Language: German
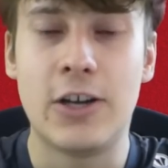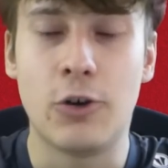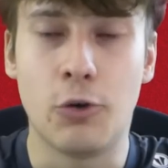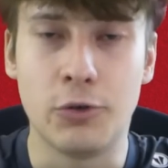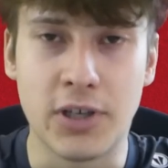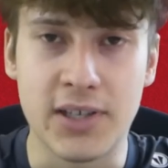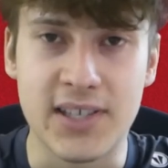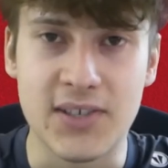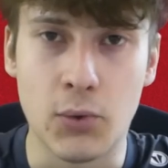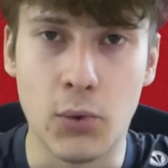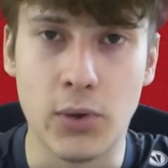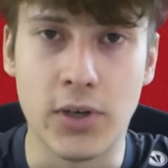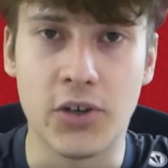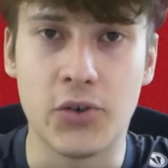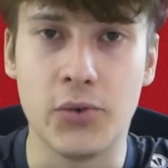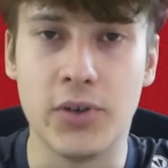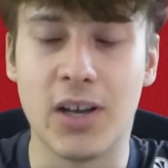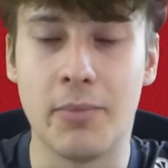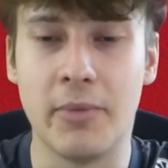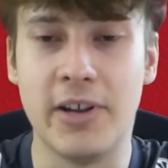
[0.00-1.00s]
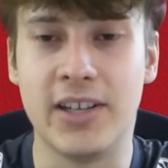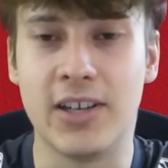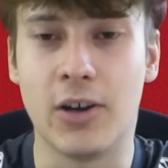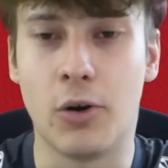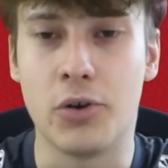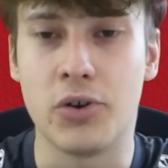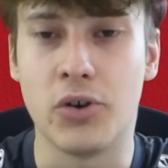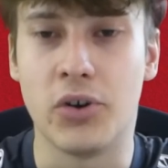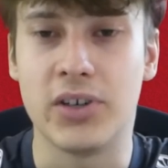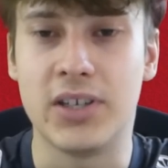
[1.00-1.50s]
Und dazu natürlich am Ende
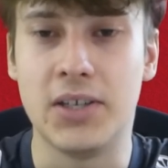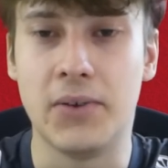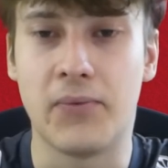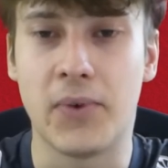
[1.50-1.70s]
auch noch die